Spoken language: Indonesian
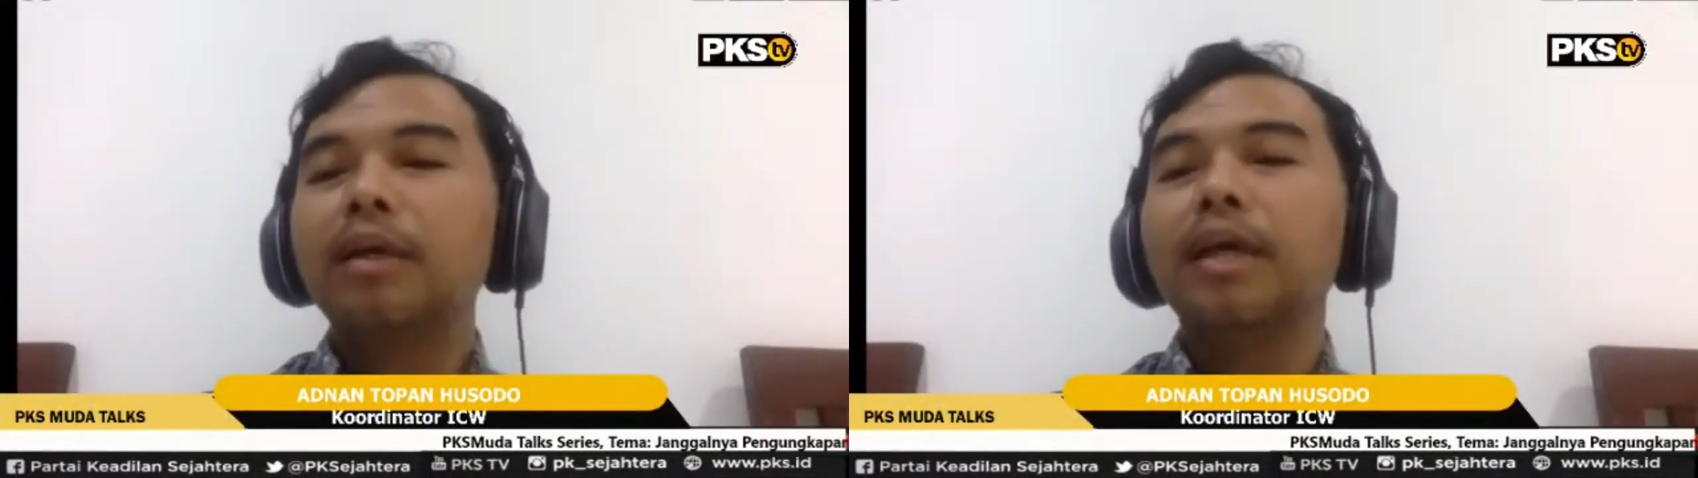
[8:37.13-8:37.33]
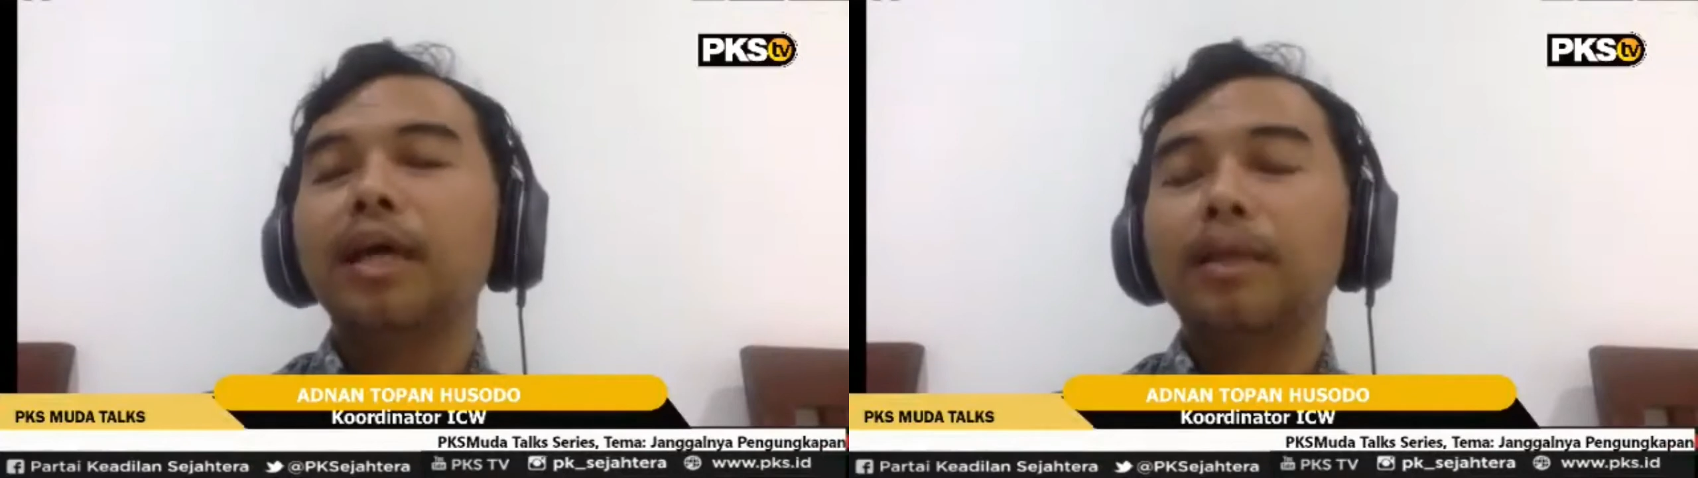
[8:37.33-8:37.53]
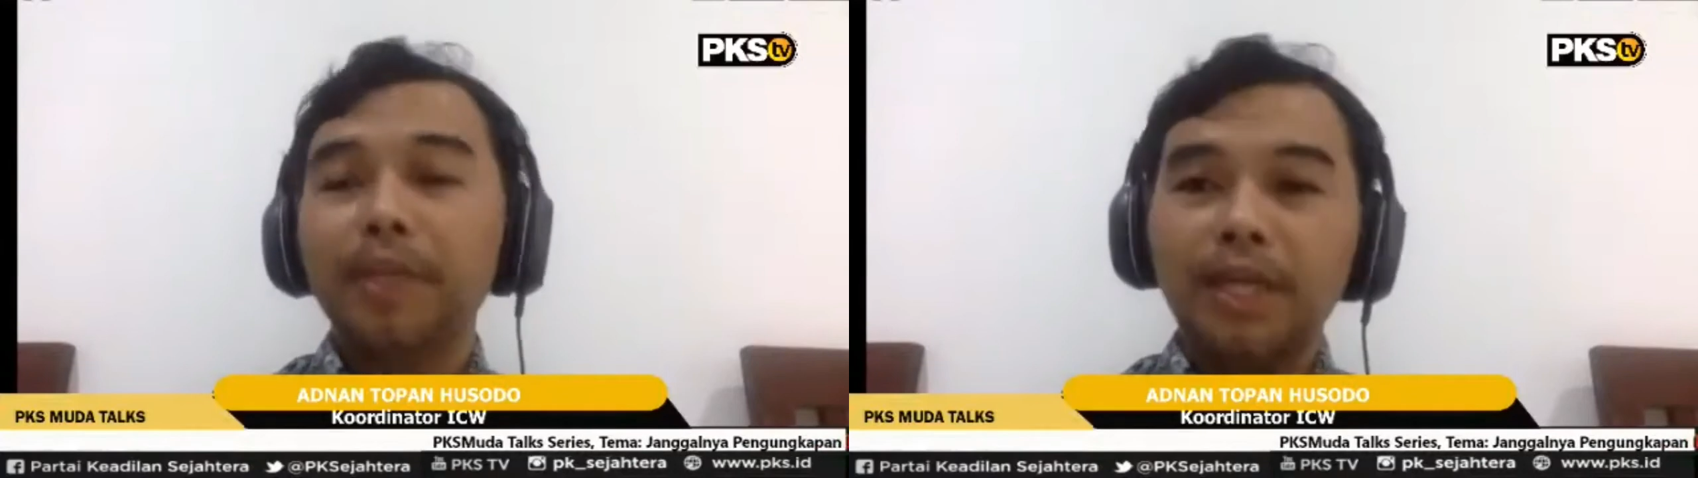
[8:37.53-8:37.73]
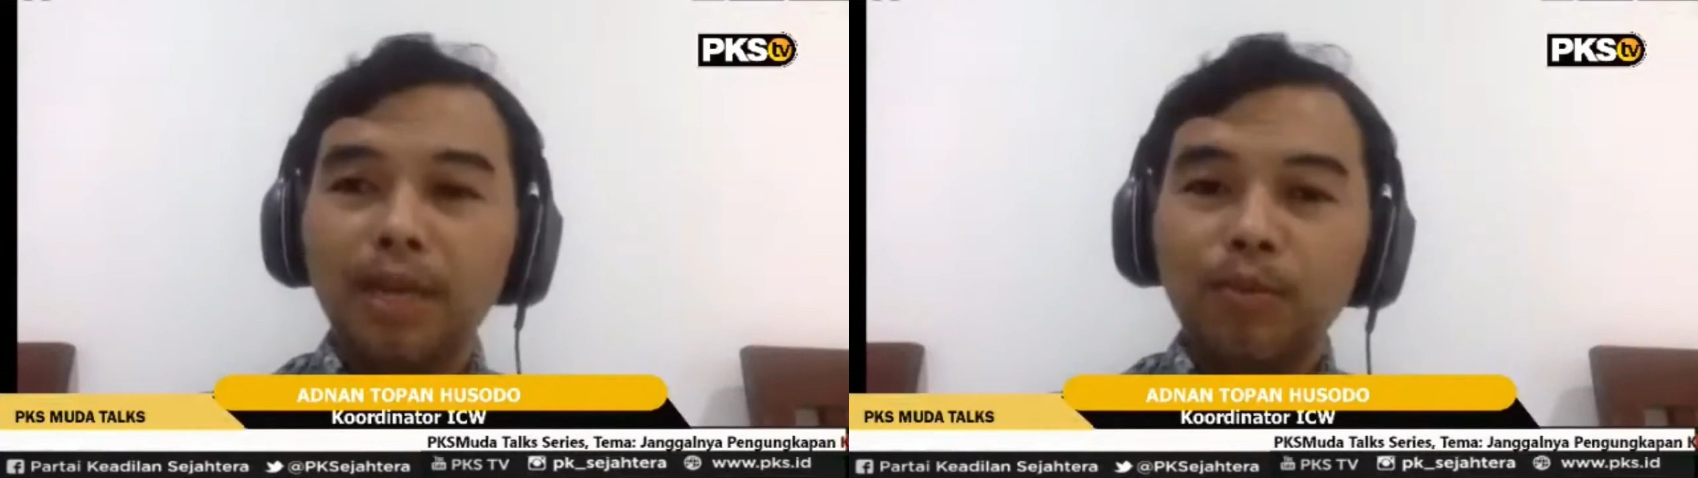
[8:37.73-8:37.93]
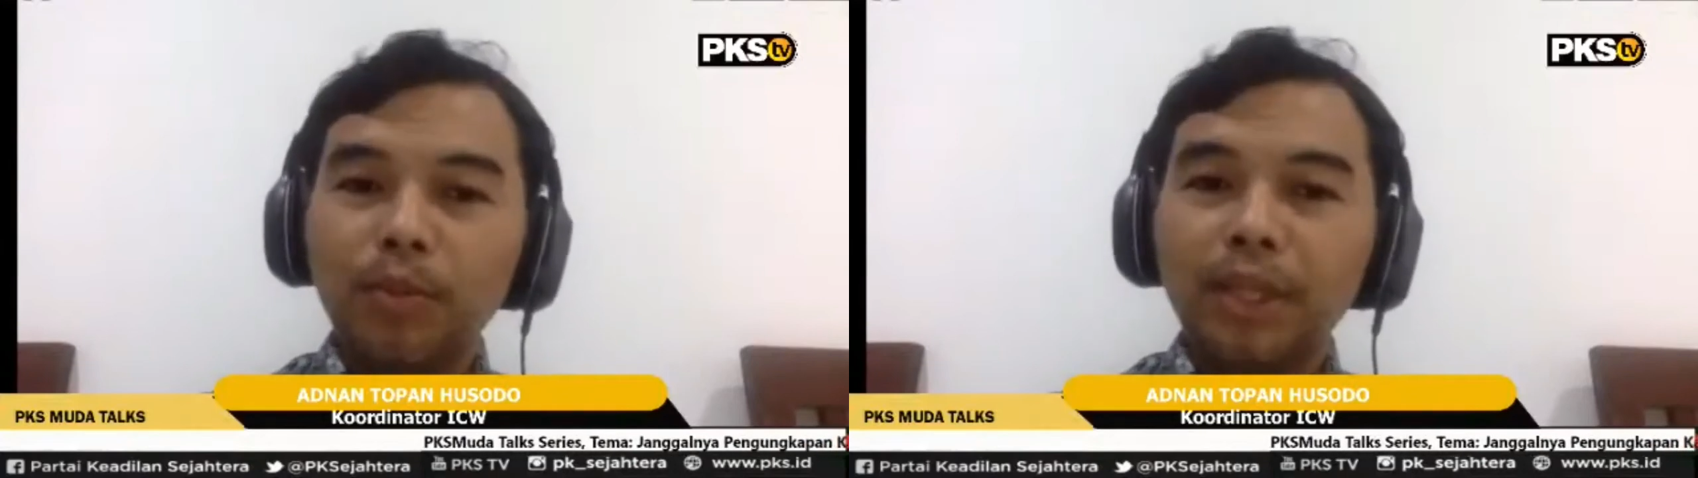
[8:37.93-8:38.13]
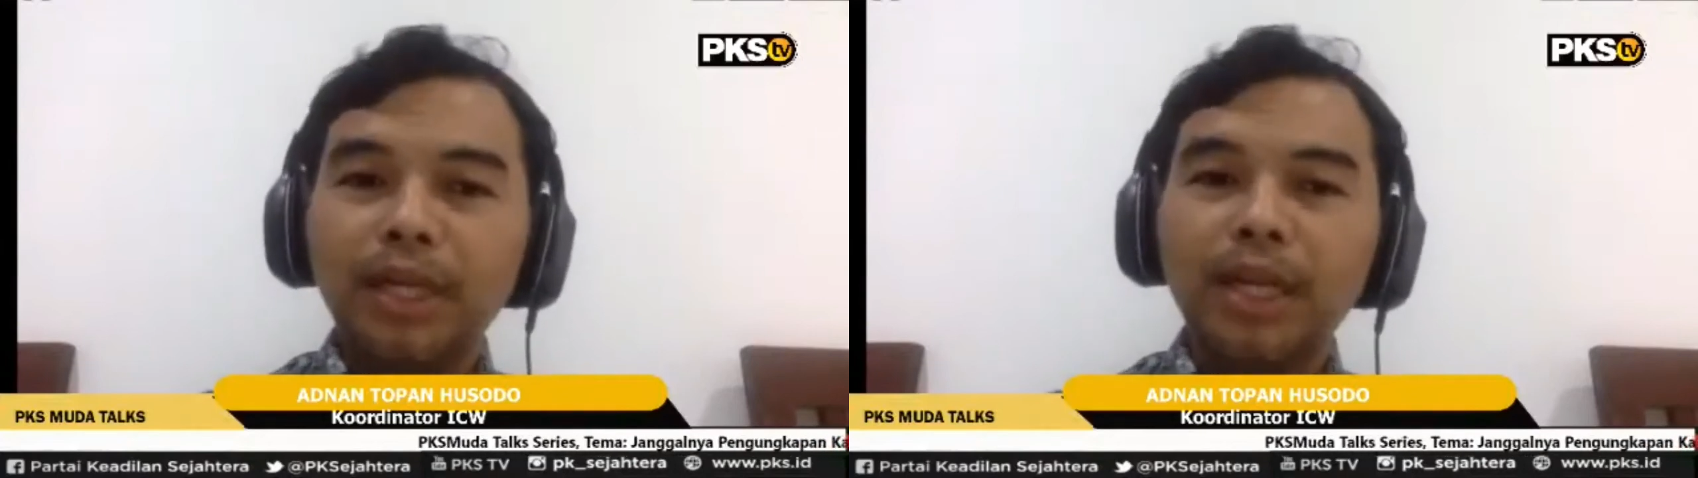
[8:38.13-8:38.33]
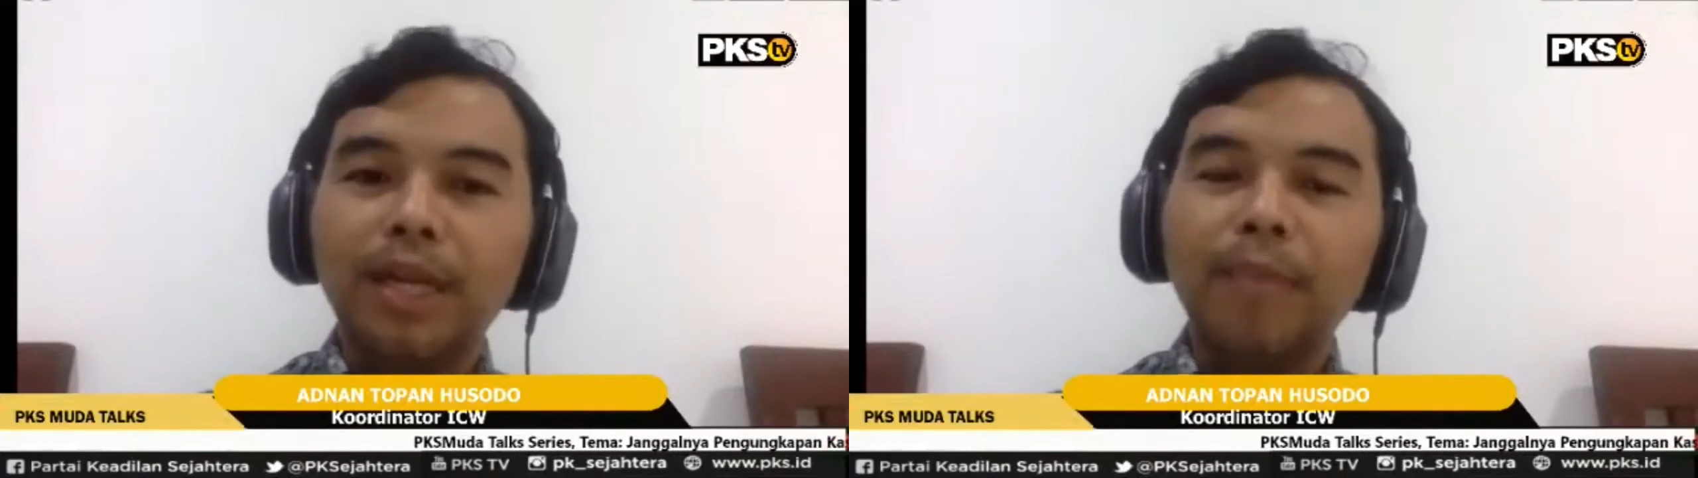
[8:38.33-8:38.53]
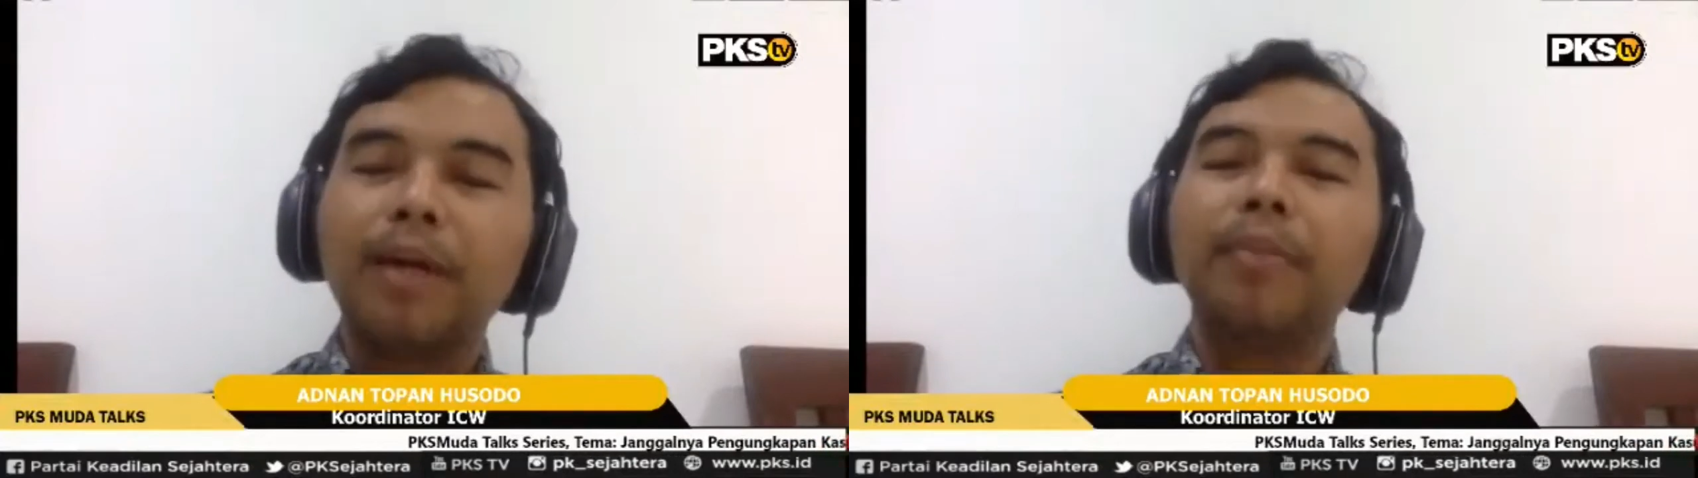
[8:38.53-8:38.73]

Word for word: ya kepercayaan publik terhadap